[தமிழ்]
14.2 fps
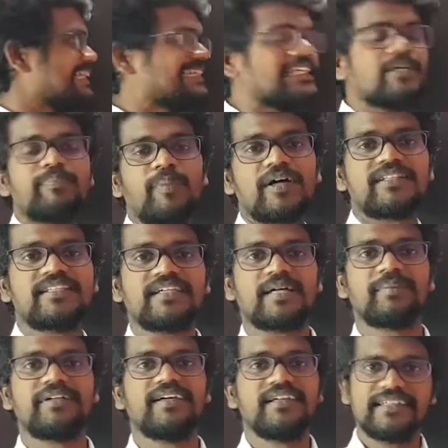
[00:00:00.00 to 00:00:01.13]
என் டைப் பார்த்தீங்க
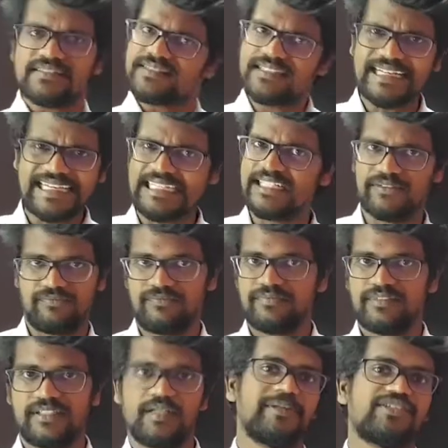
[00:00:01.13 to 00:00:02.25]
அப்படின்னா இட் இஸ் நெகட்டிவ்
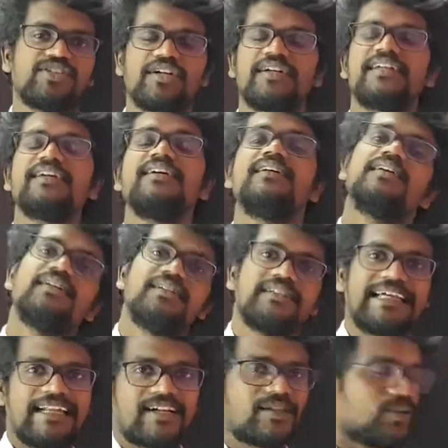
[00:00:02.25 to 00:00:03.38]
ஏன்னா மெஜாரிட்டி
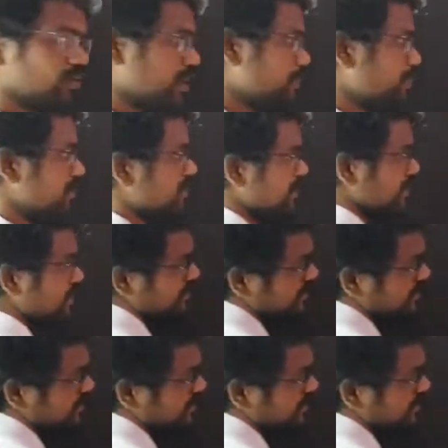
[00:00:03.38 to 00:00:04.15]
எலக்ட்ரான் அப்போ இது எனக்கு